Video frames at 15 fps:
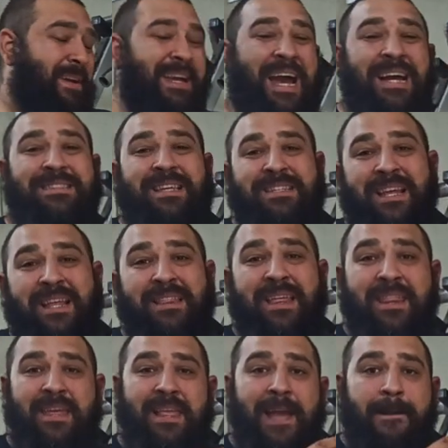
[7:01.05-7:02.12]
hasta
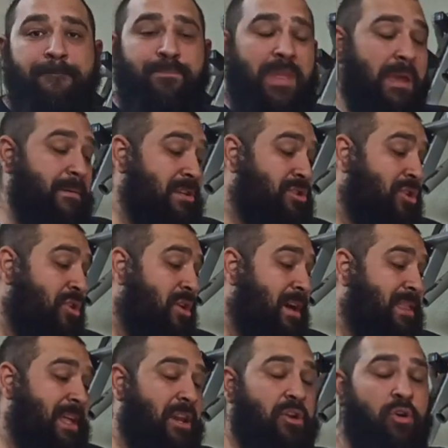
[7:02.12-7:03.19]
sentadilla he visto yo
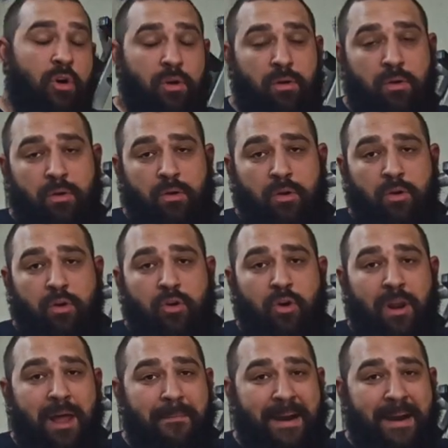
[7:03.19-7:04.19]
hacer con, con la